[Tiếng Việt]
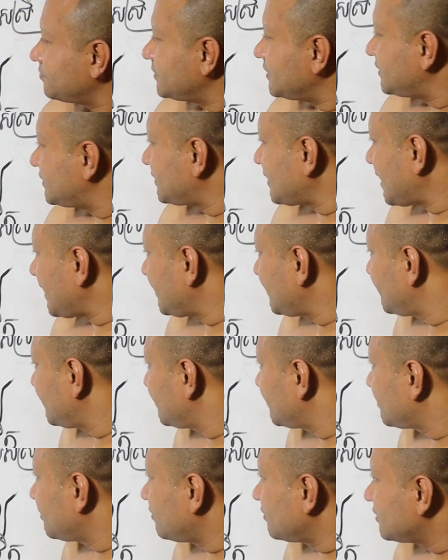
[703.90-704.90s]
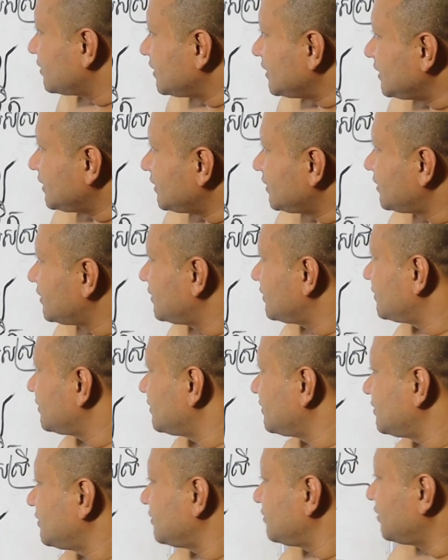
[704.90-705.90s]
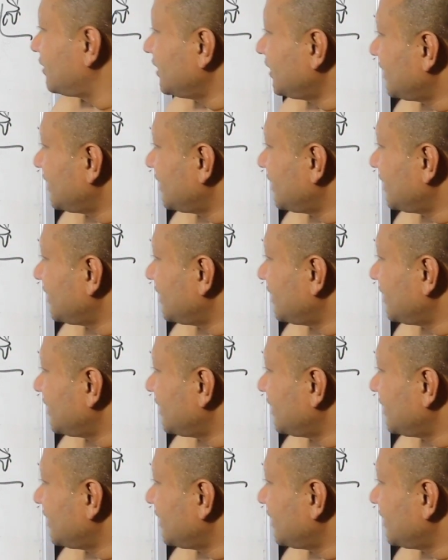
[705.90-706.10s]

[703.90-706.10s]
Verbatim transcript: đi sai khó khăn đấy giờ